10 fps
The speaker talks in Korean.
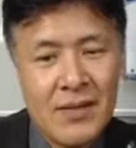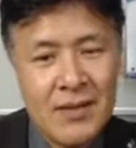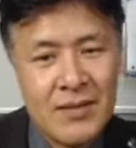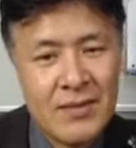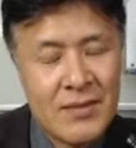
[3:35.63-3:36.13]

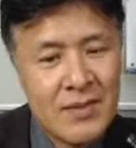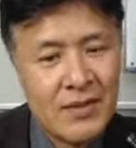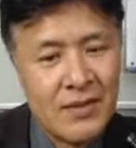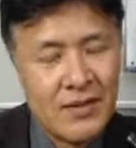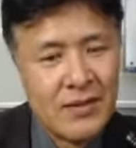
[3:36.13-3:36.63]

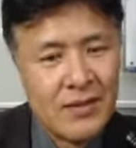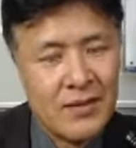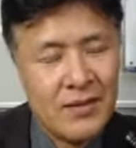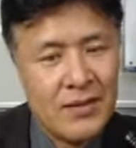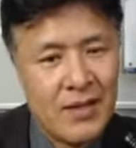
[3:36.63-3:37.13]
경영진
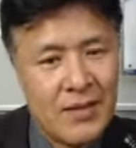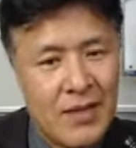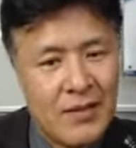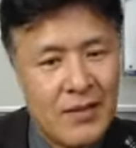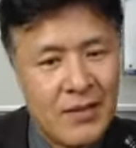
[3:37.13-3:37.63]
이
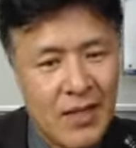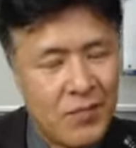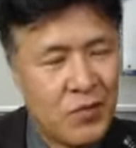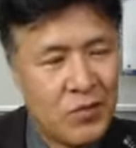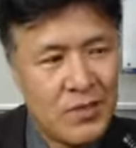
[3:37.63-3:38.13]
회사의
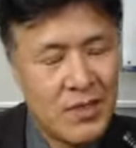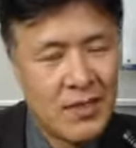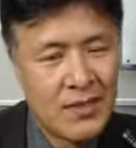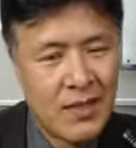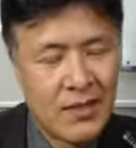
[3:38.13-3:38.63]
대표진을
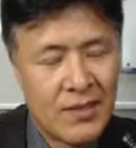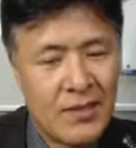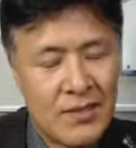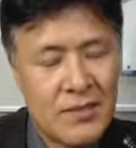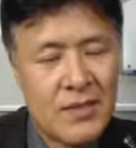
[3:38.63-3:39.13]
갖다가
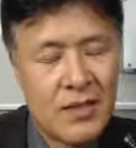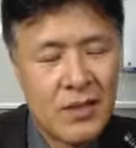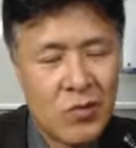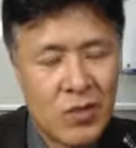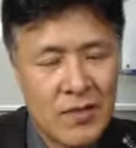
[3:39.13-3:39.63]
경영진을 갖다
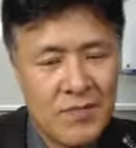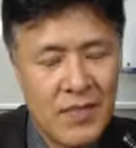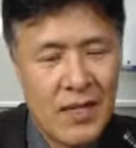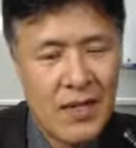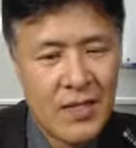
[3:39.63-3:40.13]
보겠습니다.